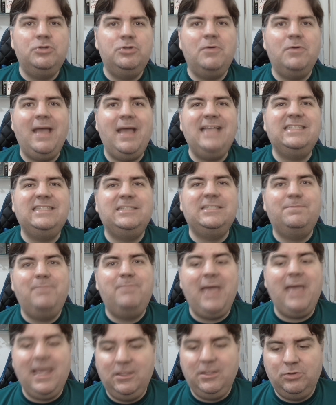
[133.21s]
de um
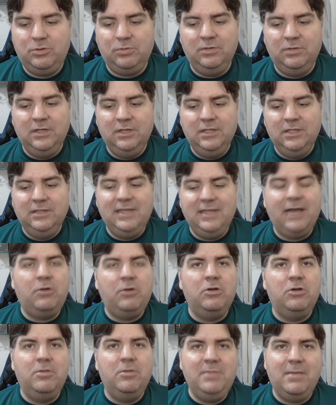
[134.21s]
respeito da
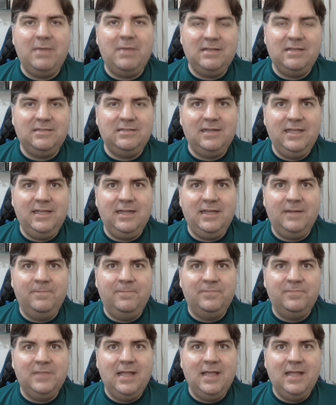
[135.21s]
economia brasileira.